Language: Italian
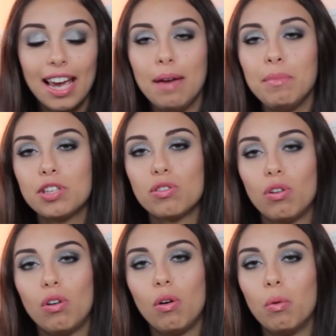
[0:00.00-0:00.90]
e mi
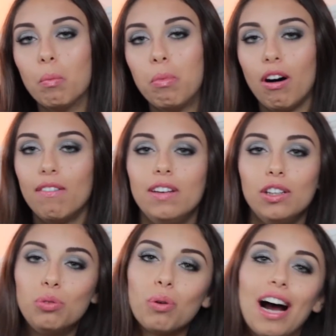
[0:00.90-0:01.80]
sono un po'
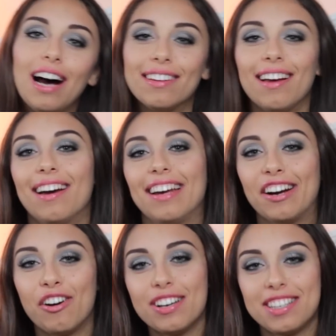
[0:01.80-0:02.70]
avventurata
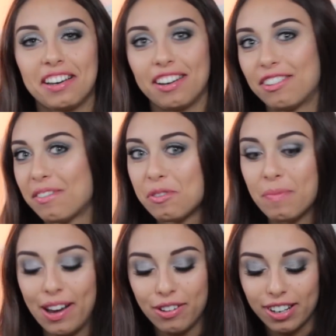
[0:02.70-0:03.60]
in cose che non avevo
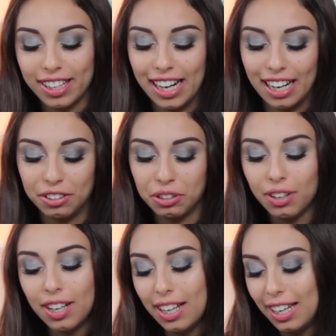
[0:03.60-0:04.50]
mai ordinato.